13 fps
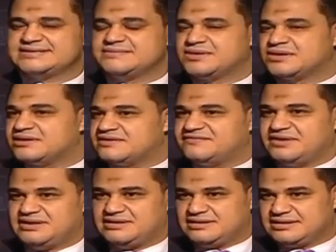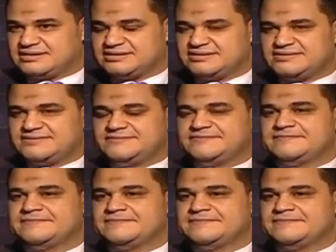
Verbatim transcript: استمرارك في علاقة